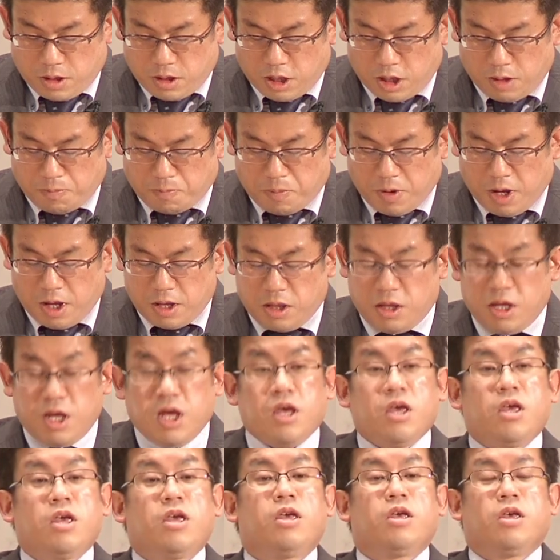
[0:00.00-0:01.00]
一般
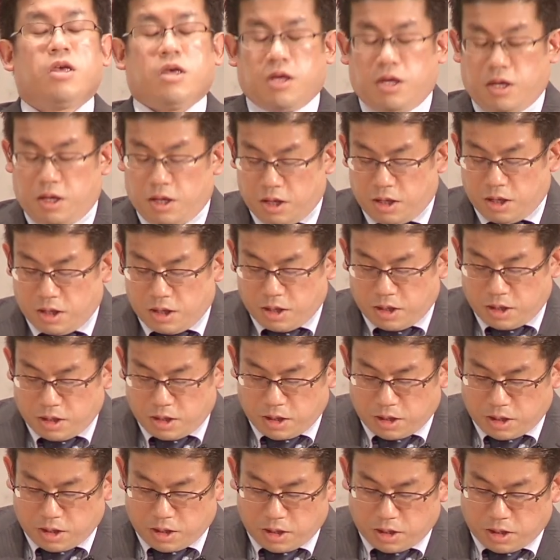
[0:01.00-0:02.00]
に
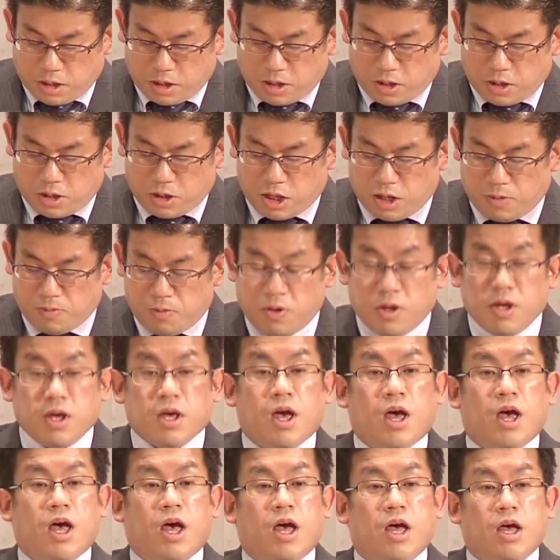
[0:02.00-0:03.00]
自分
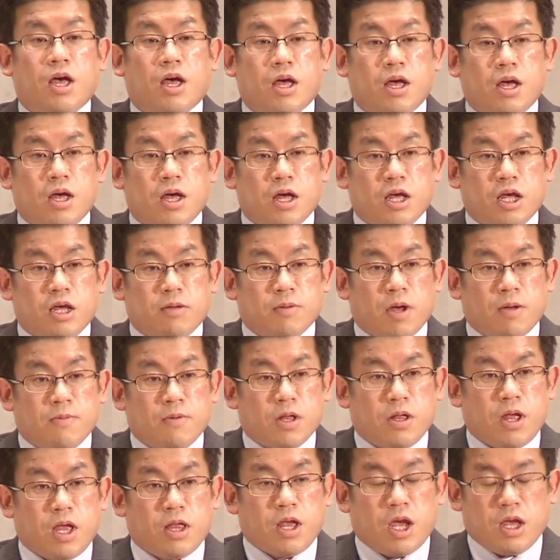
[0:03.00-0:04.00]
が今
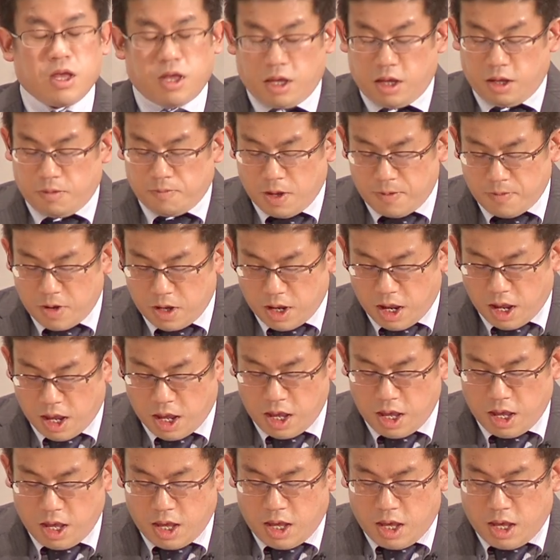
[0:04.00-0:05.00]
までで今ま
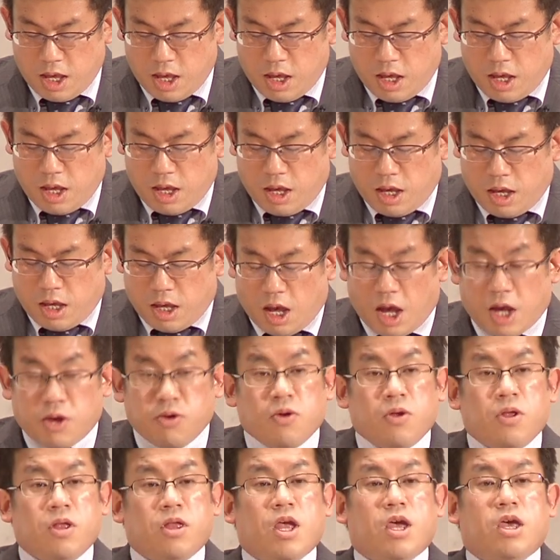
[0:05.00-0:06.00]
で
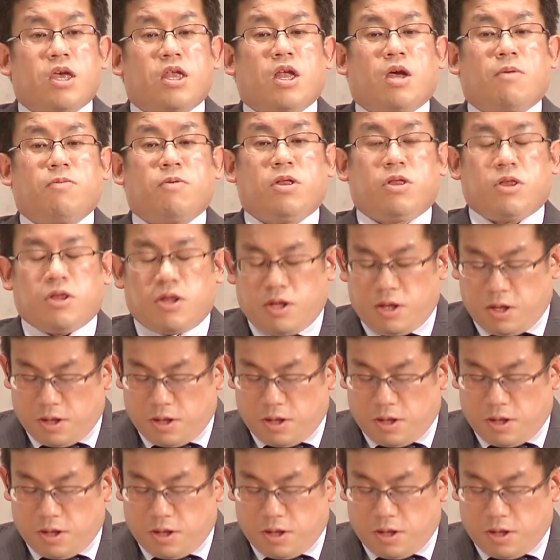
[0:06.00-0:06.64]
歩んできた道、